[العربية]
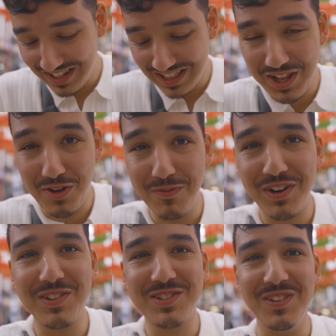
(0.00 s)
قلت لكم
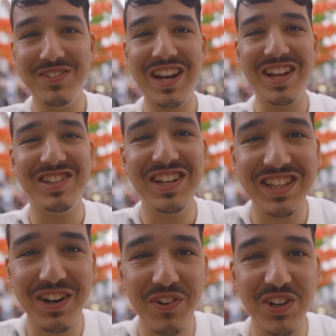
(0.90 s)
الرسم الدري عشيري
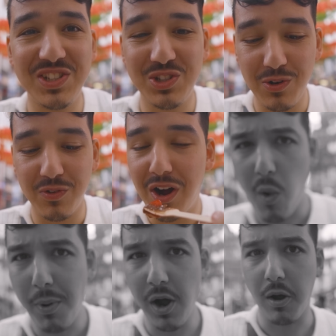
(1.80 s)
دار فيه واحد الشوفه
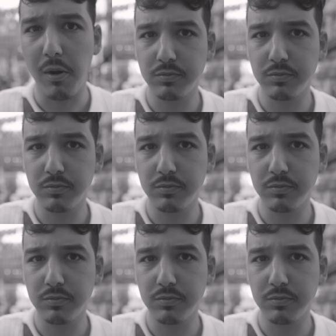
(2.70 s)
هاك